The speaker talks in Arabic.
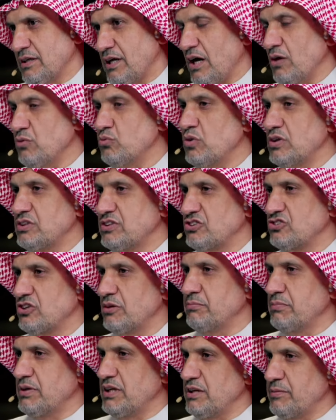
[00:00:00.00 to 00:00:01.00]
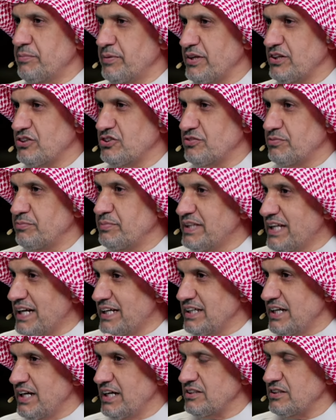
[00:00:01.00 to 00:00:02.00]
أول تجمع لبريكس
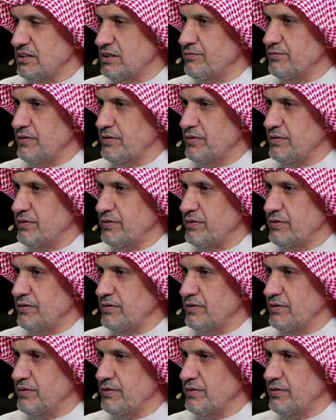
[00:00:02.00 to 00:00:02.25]
بداياته